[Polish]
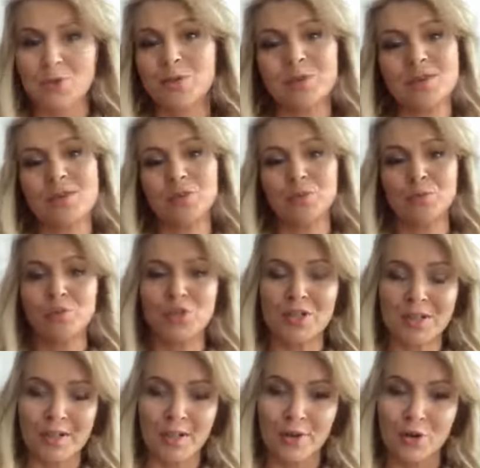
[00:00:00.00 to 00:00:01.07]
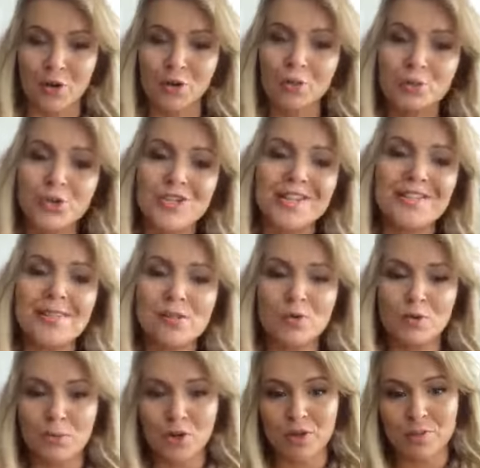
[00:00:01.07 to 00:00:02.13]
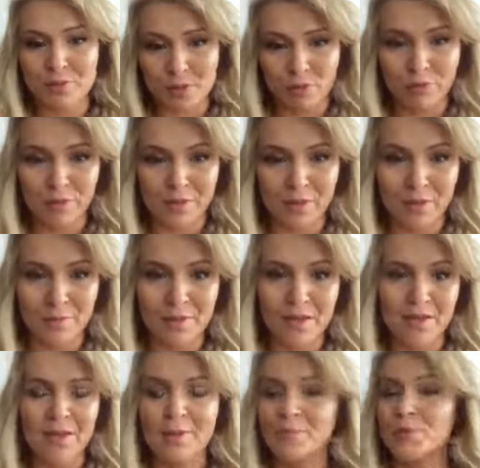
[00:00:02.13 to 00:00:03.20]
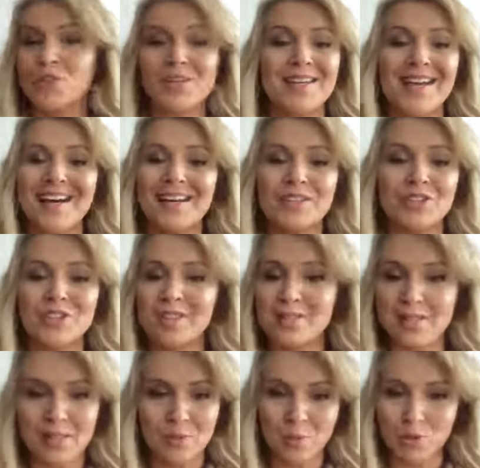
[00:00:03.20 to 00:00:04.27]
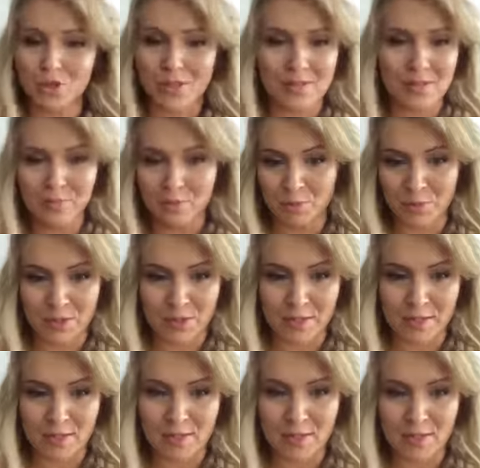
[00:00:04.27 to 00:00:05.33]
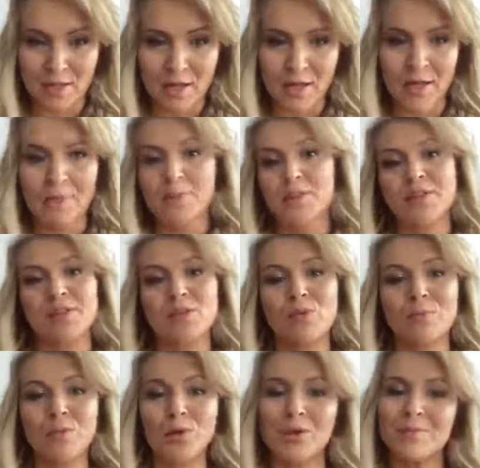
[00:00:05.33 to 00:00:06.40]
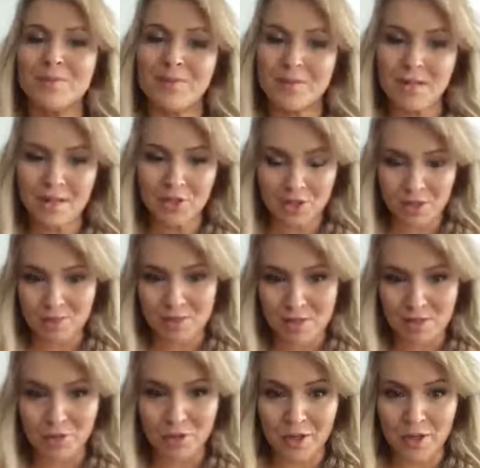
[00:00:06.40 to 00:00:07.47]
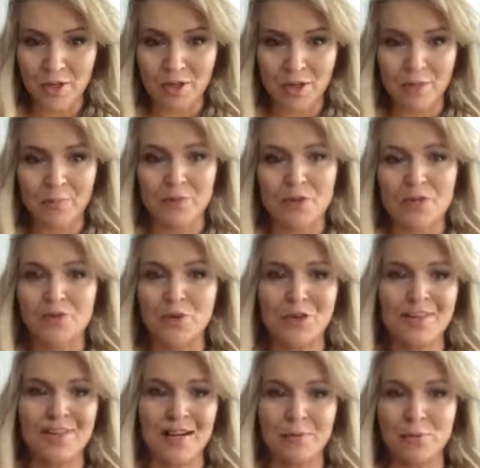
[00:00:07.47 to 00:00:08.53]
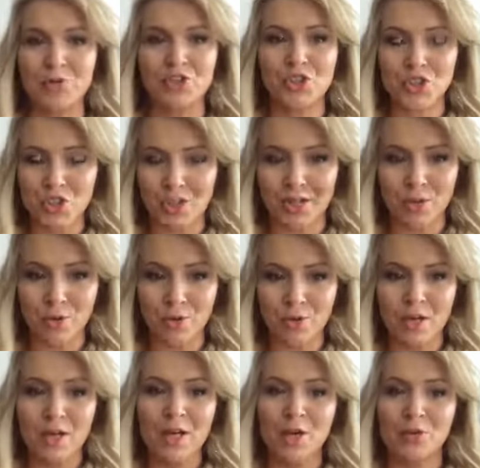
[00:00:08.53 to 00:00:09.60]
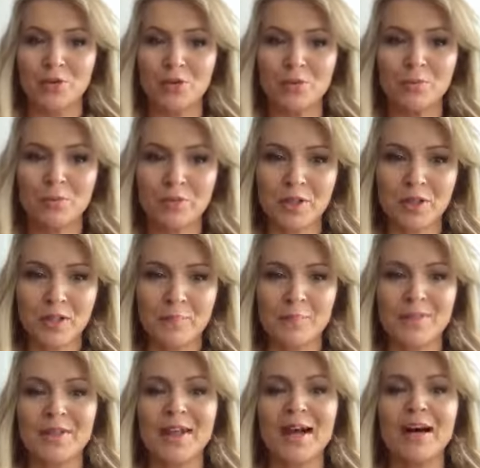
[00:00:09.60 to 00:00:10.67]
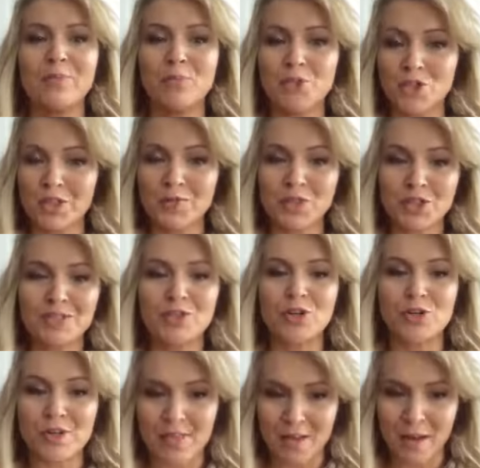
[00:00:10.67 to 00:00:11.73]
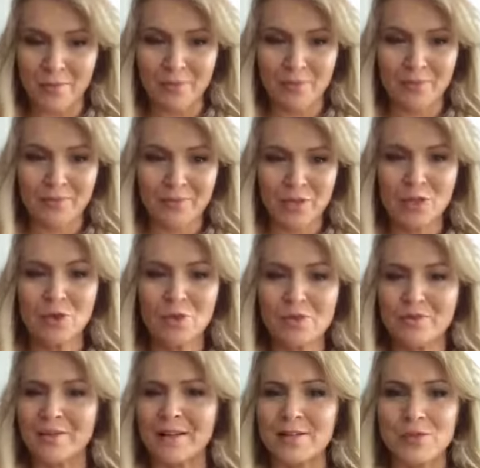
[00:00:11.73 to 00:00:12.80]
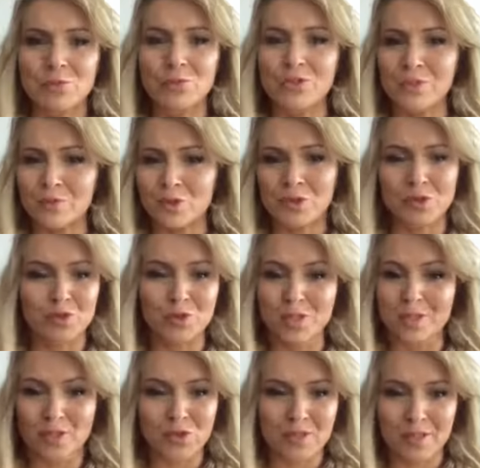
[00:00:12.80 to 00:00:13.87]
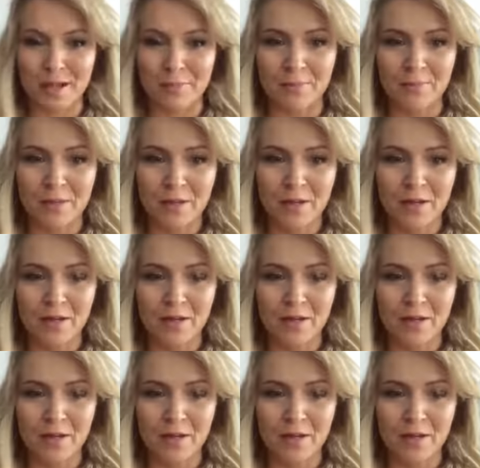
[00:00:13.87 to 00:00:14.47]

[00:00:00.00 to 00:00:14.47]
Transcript: Czym jest to odpuszczenie? Odpuszczenie z głębokim zaufaniem, że ja nic nie muszę sam wymyślać jest głębokim zdjęciem ze, swojego, ze swoich ramion ciężaru, który mówi: Ja muszę wszystko sam. Ilu z Was musi w życiu wszystko sam?